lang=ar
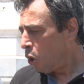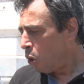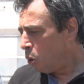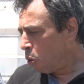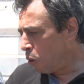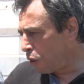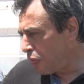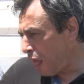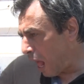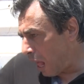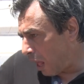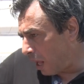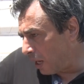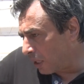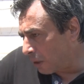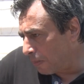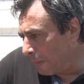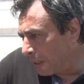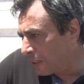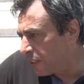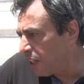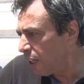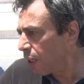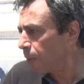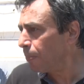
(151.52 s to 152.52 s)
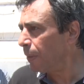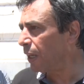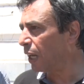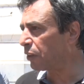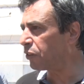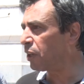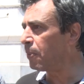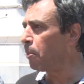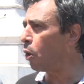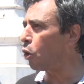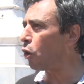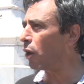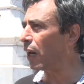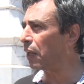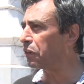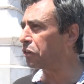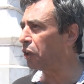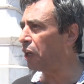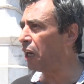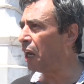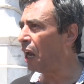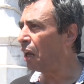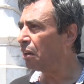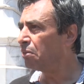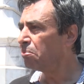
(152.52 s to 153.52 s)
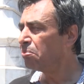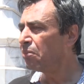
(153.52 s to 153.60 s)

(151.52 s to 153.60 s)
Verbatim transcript: وضخت مزيد من الديمقراطيه